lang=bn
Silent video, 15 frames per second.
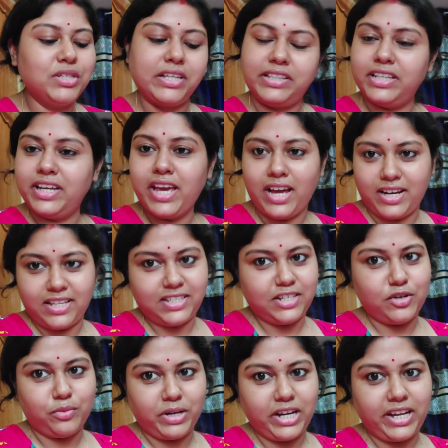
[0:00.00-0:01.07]
সেদিনই আনা
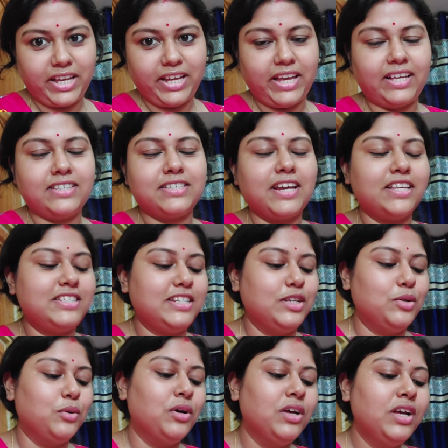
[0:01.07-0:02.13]
ছিল মানে এটা এক্সট্রাই ছিল